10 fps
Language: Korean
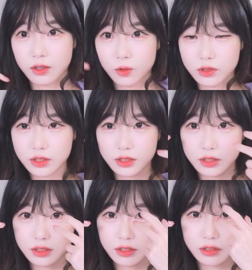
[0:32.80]

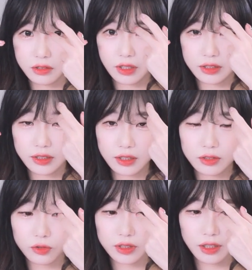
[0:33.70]
오늘은 굉장히
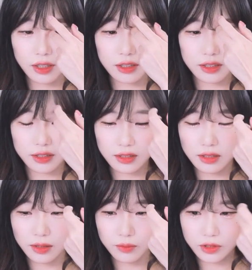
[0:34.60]
숙제가
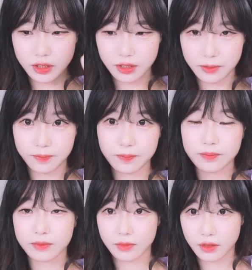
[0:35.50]
길기 때문에
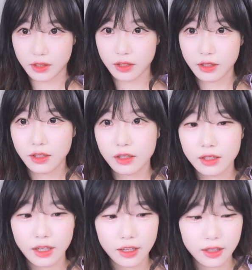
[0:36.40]

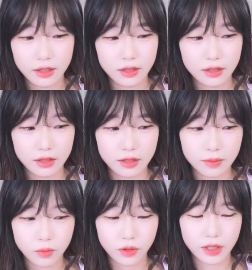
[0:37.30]
약간
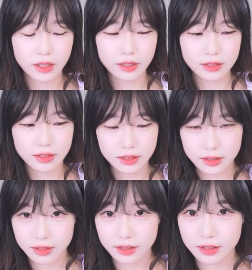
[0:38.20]
뭐라 해야
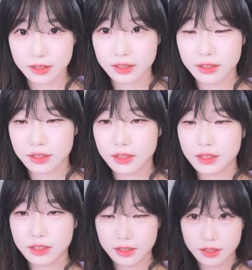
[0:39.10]

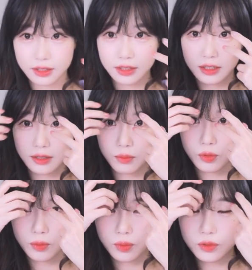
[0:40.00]
되지?
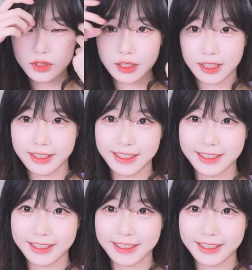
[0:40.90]
표, 표지상이?